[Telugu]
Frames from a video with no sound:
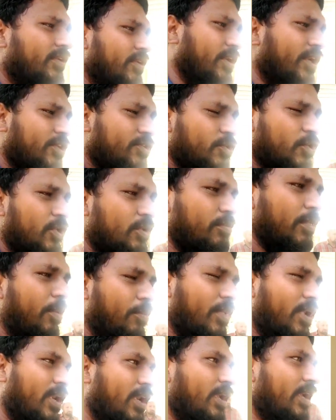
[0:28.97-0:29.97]
నేర్చుకొని
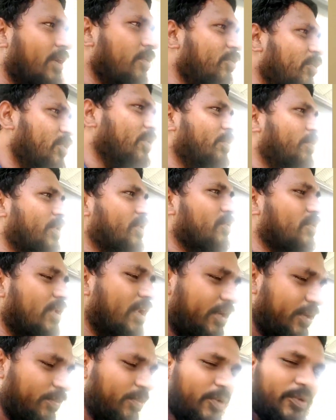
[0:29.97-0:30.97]
మమ్మల్ని గూటం
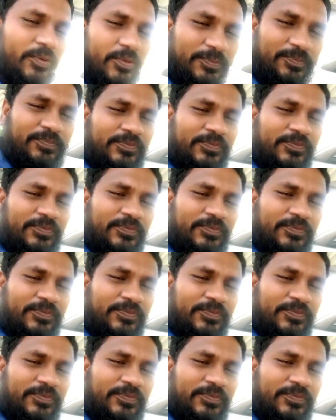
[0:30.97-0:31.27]
పెడుతున్నారు ఇప్పుడు